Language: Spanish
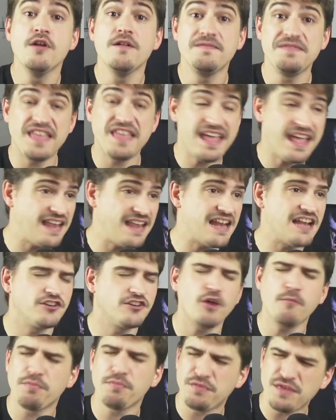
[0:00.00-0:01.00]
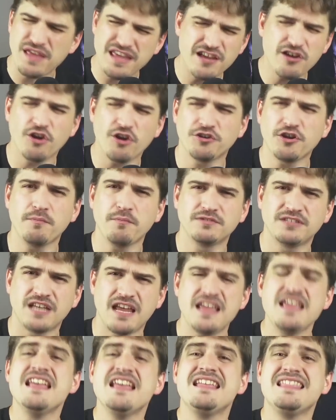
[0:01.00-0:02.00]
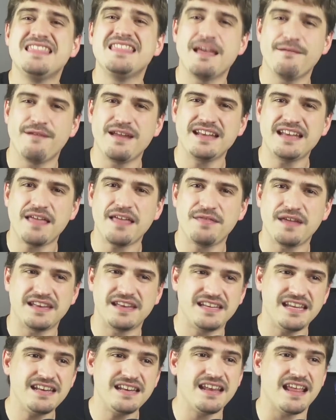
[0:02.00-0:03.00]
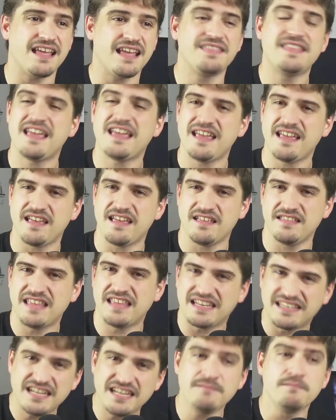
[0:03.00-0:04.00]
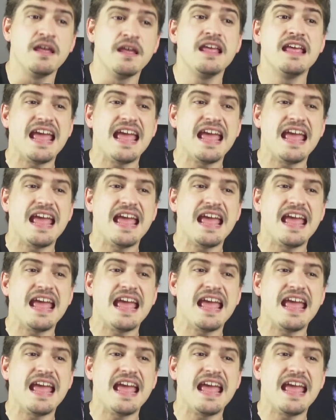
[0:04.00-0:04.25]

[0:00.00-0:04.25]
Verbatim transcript: de, en el top 5, top 6 de ventas de Steam, de, Steam.